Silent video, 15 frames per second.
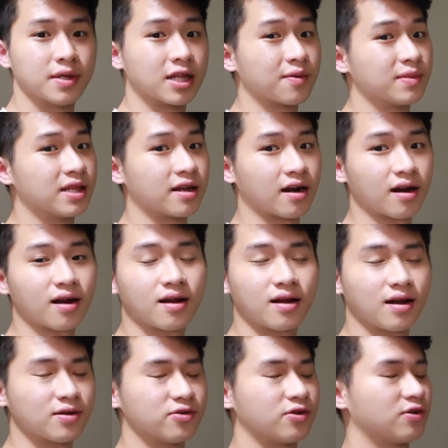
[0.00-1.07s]
Bener-bener,
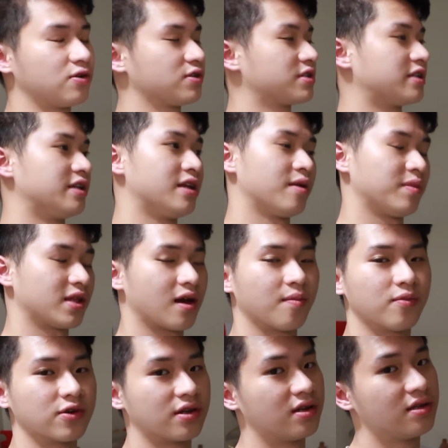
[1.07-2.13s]
aduh sedihnya minta
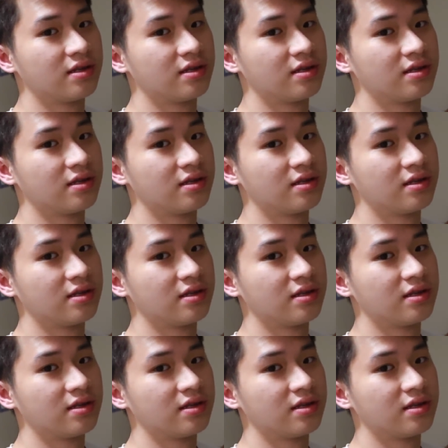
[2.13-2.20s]
ampun.